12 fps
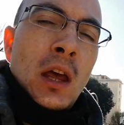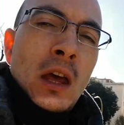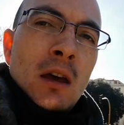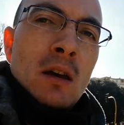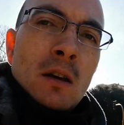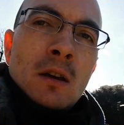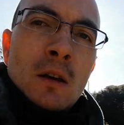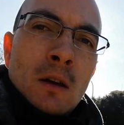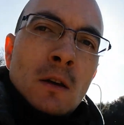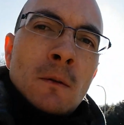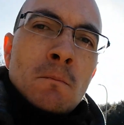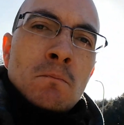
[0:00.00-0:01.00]
che
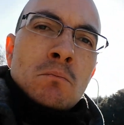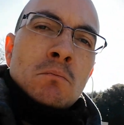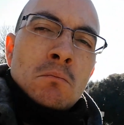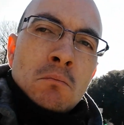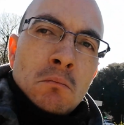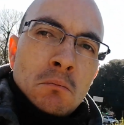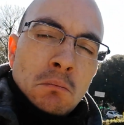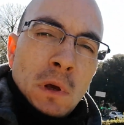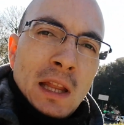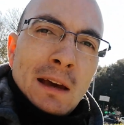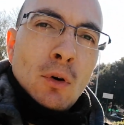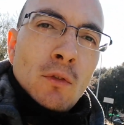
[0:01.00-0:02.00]
mi
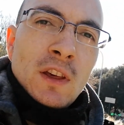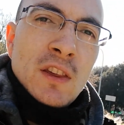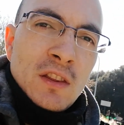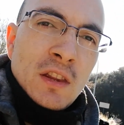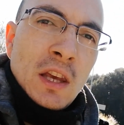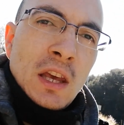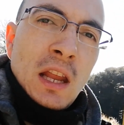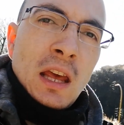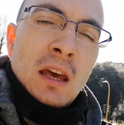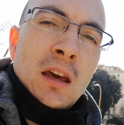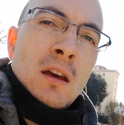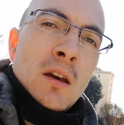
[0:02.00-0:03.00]
devo vestire